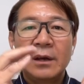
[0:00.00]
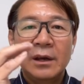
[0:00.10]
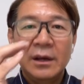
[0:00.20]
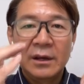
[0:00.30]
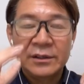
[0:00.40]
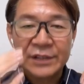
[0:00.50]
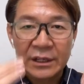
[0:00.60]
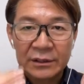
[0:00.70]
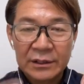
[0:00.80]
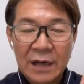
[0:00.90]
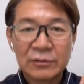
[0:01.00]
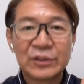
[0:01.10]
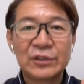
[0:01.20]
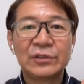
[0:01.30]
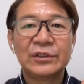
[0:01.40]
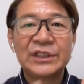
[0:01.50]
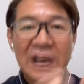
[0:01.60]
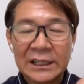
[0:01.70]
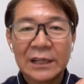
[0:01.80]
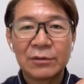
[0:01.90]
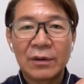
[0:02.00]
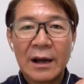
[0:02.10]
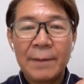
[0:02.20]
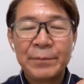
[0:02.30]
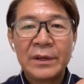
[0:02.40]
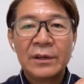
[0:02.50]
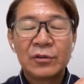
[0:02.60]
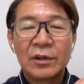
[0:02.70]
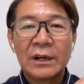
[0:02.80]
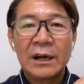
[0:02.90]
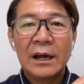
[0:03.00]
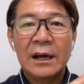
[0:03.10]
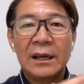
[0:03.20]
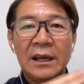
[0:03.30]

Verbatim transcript: えー、接客する仕方とかそれから、